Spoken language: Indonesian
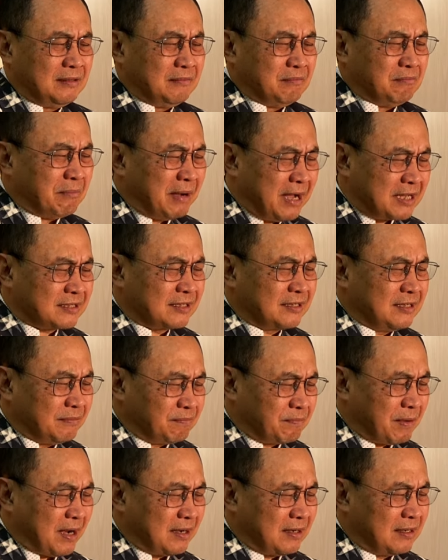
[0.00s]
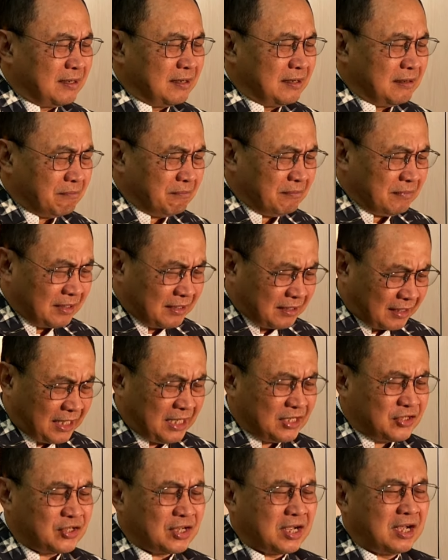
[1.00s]
masa depan
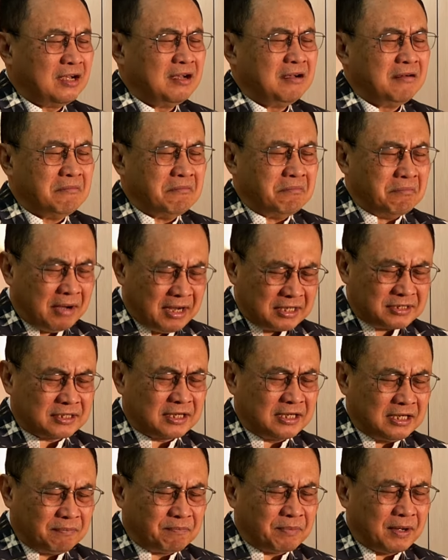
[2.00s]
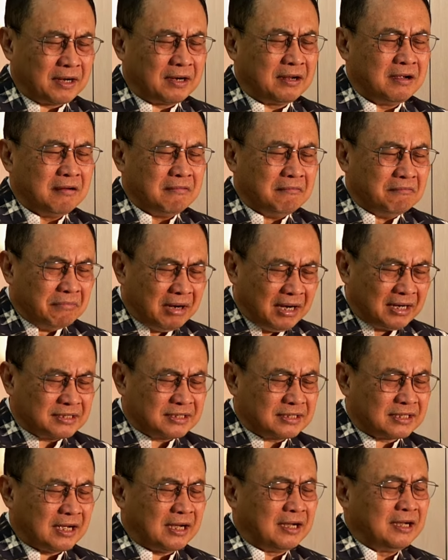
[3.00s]
gereja, masa depan
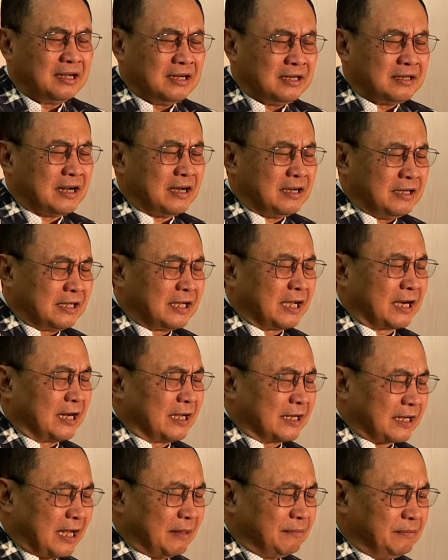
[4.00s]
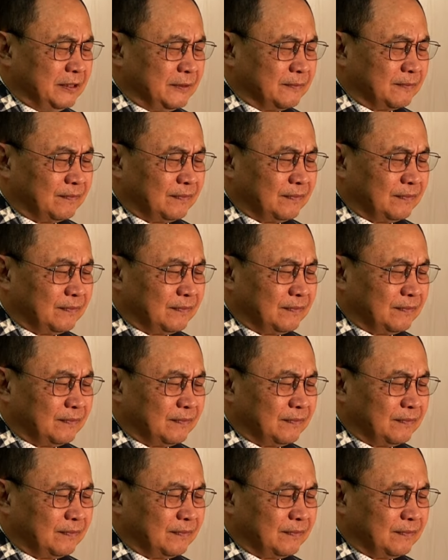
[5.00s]
bangsa dan negara kami.